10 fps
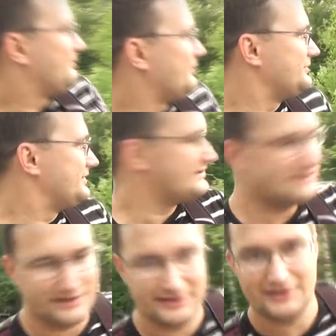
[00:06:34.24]
полный
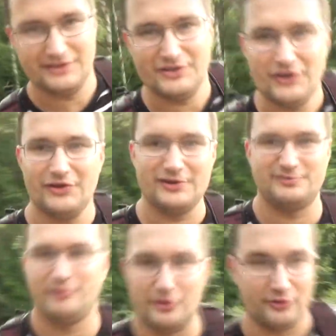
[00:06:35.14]
дзен и единение
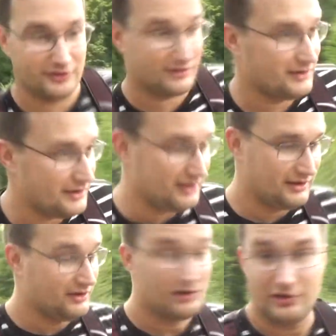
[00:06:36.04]
с природой.
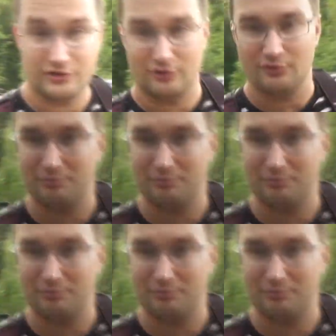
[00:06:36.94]
Жрут